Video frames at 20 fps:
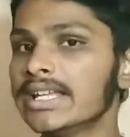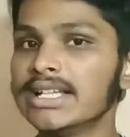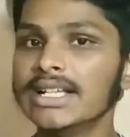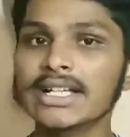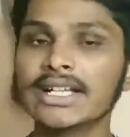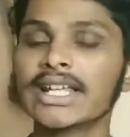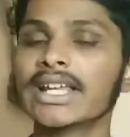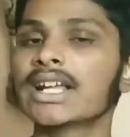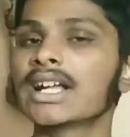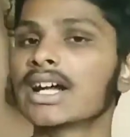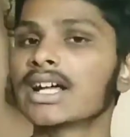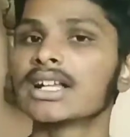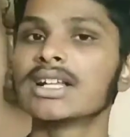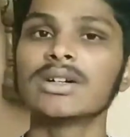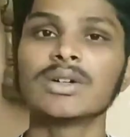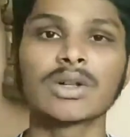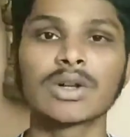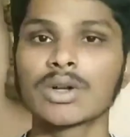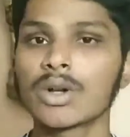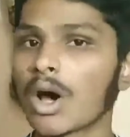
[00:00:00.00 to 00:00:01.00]
இன்டேக்கான
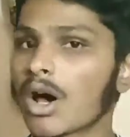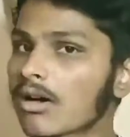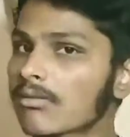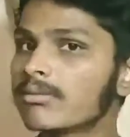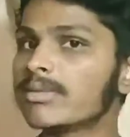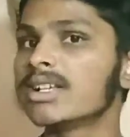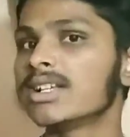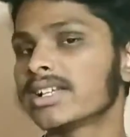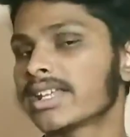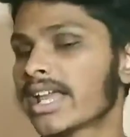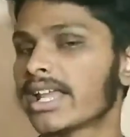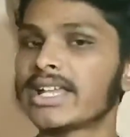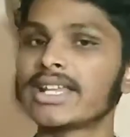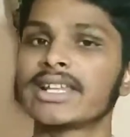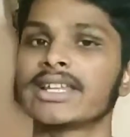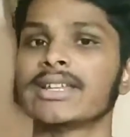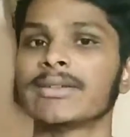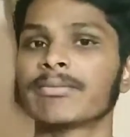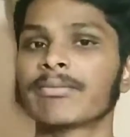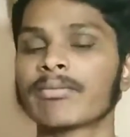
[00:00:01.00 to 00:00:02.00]
ஒரு நார்மல்
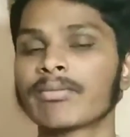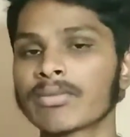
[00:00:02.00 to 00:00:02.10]
கேலரி